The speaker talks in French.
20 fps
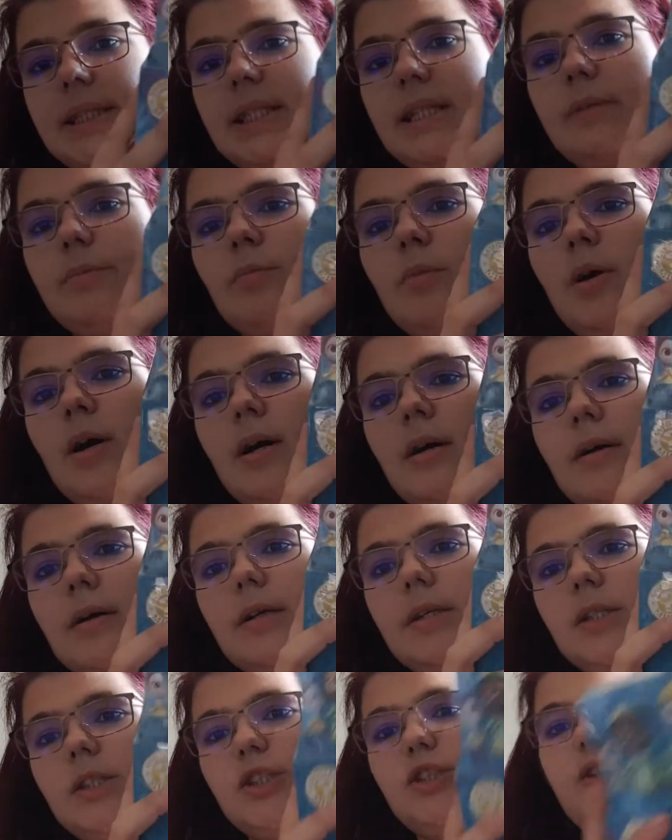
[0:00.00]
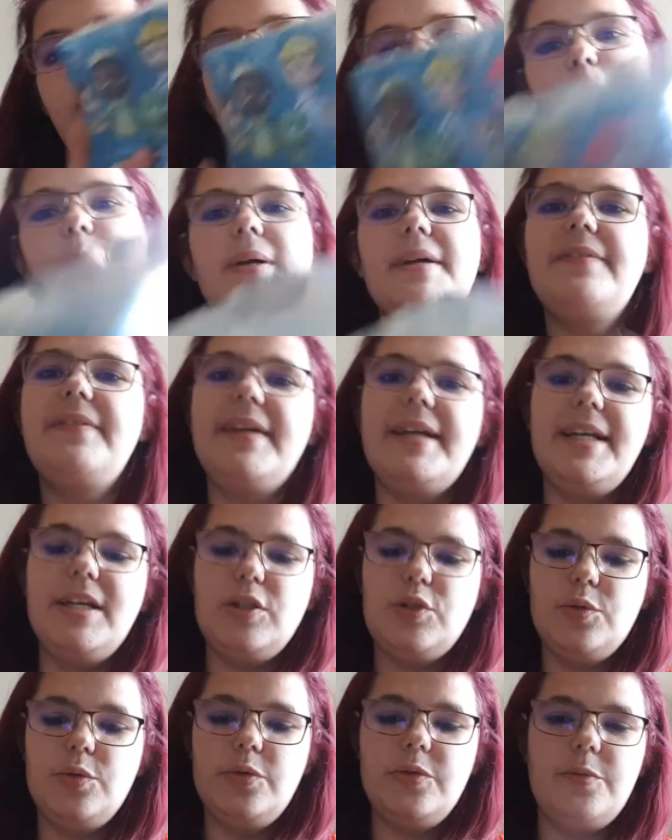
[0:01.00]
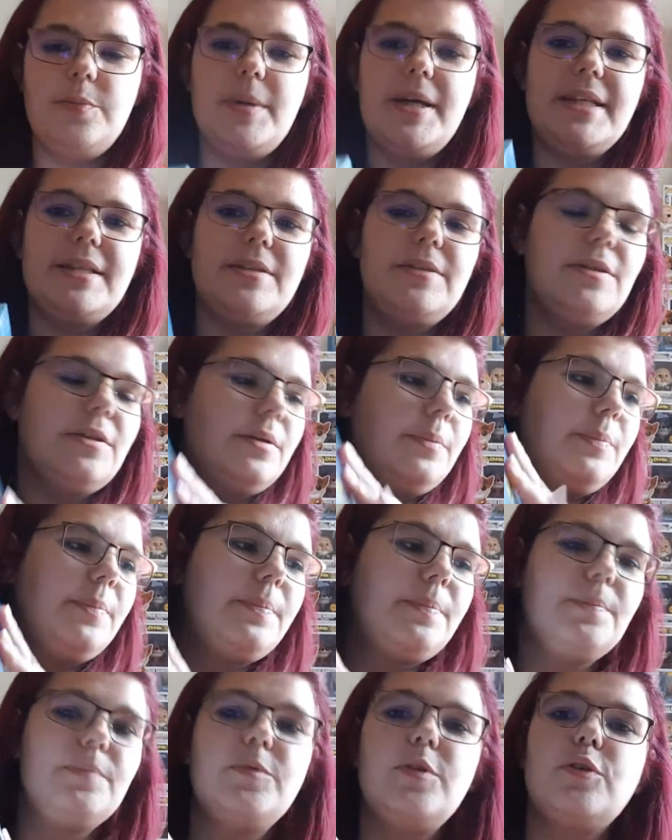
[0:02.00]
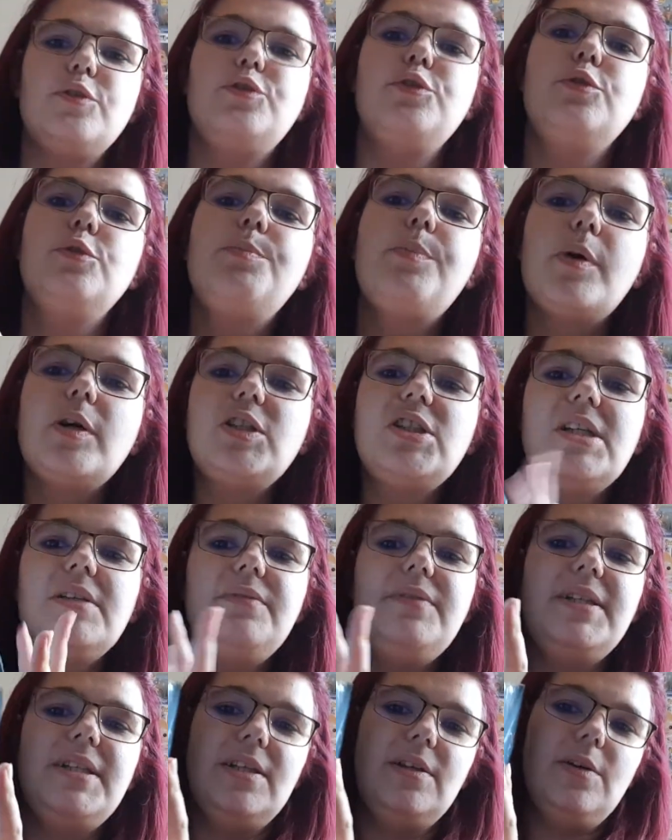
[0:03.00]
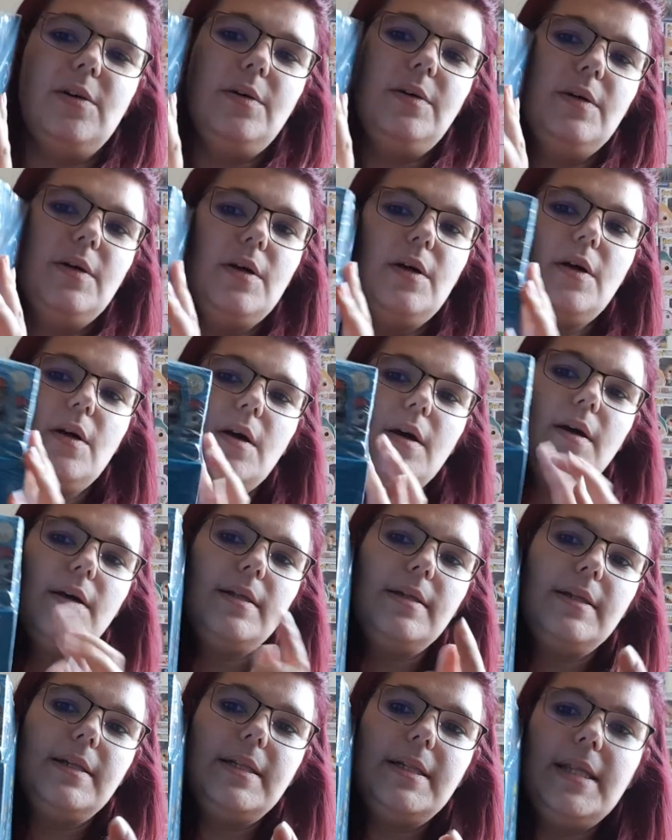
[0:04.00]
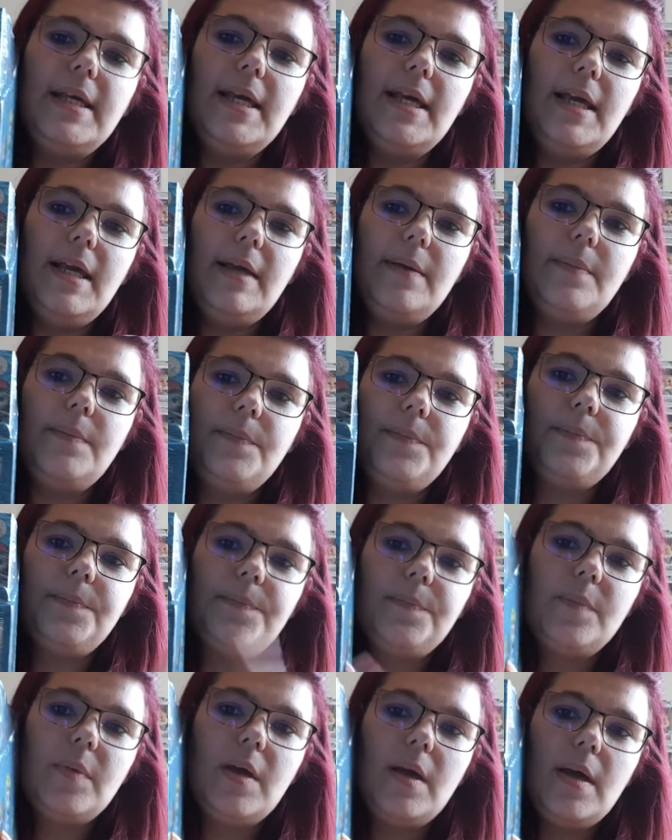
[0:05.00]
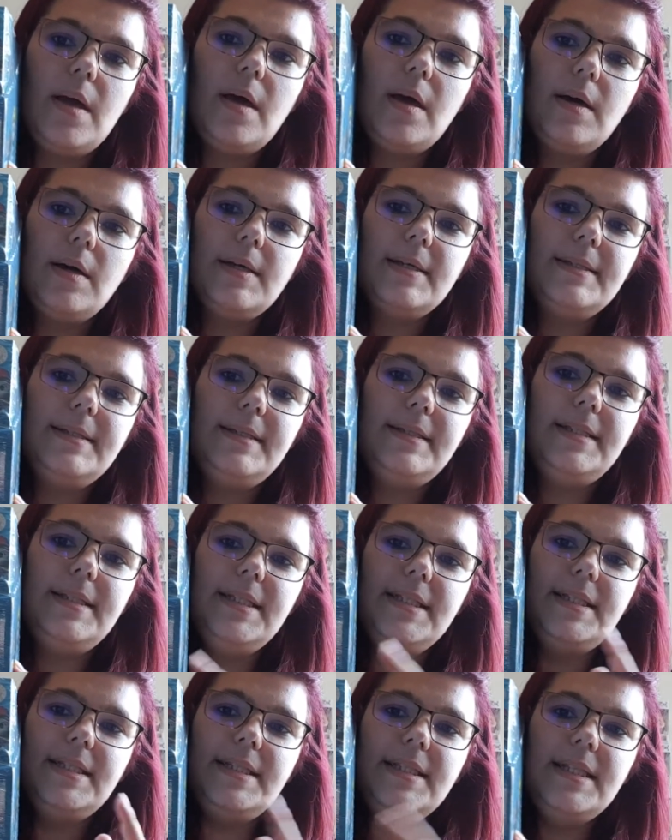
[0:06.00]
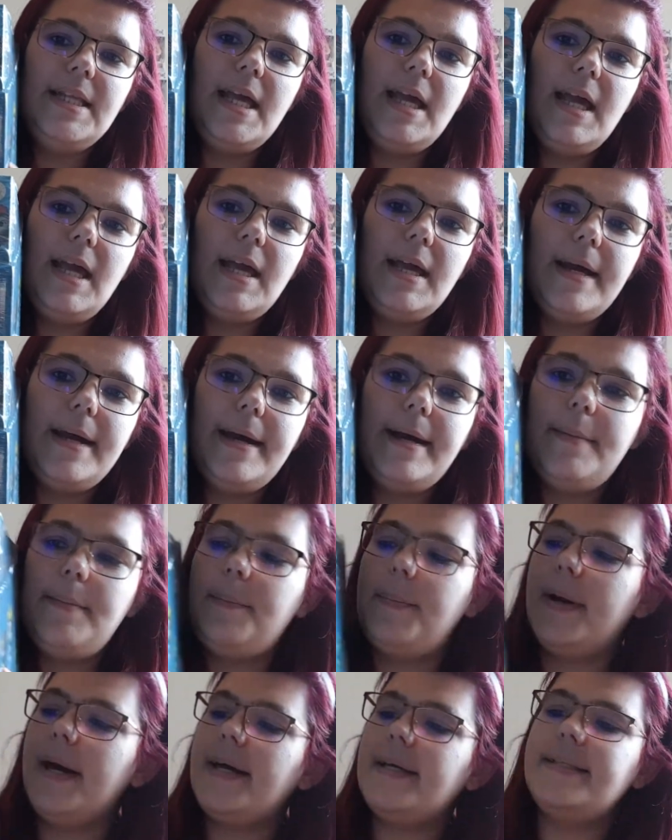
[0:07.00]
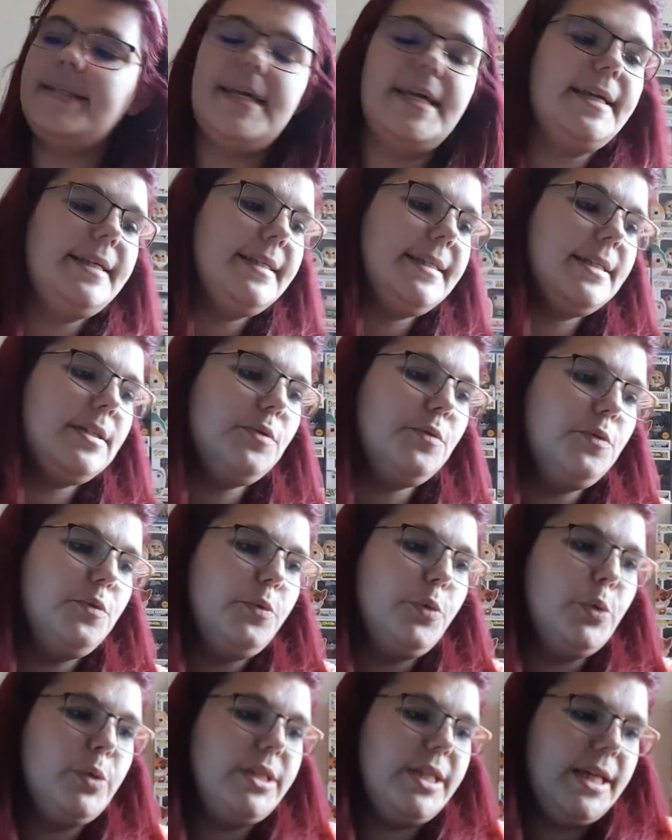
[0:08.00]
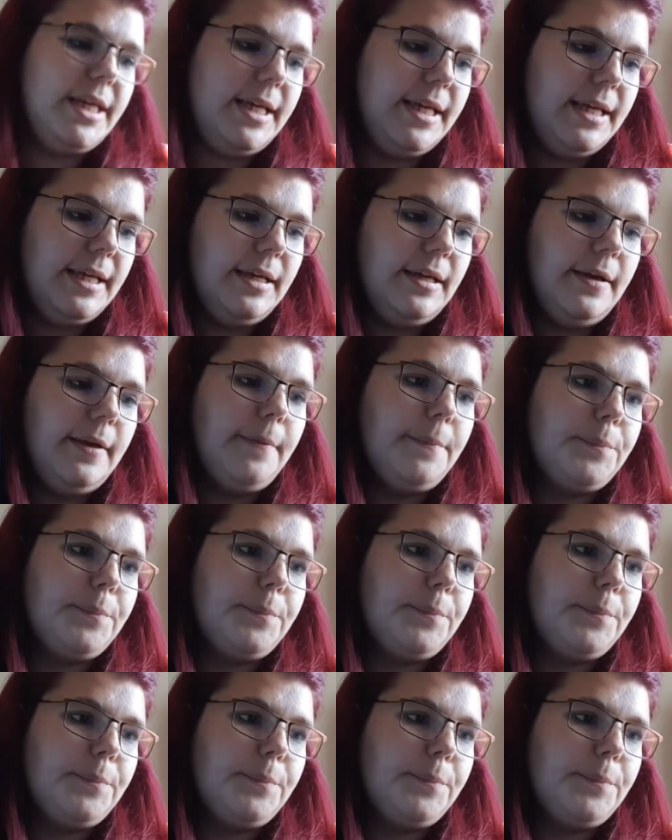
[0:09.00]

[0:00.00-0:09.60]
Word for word: Dites-moi euh, ce que vous préférez que j'ouvre maintenant dans une prochaine vidéo. Des Disney Princesse ou des